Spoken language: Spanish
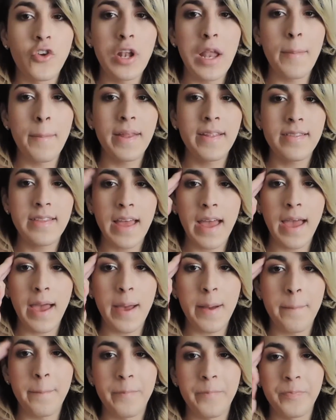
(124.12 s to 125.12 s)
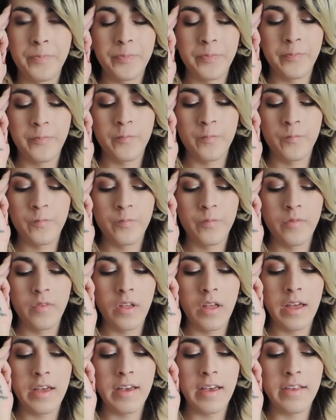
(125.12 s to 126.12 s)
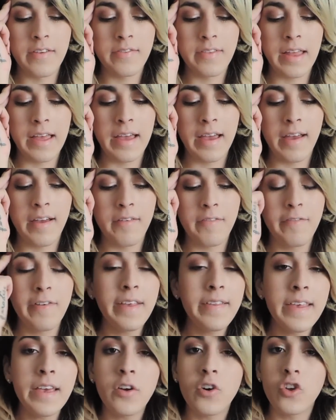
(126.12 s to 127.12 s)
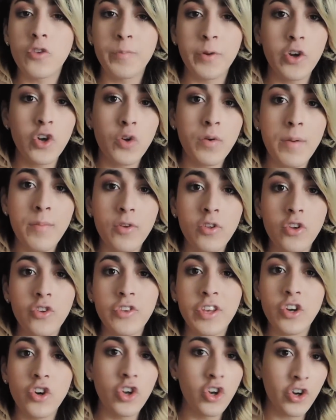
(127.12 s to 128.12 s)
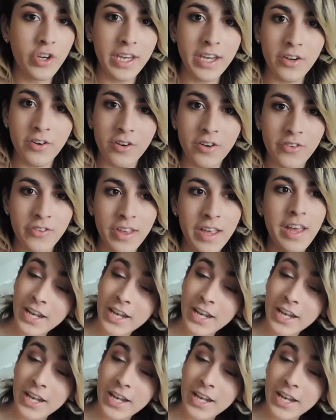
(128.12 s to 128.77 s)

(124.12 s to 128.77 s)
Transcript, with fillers: solamente este, físicos, pero no vemos los psicológicos.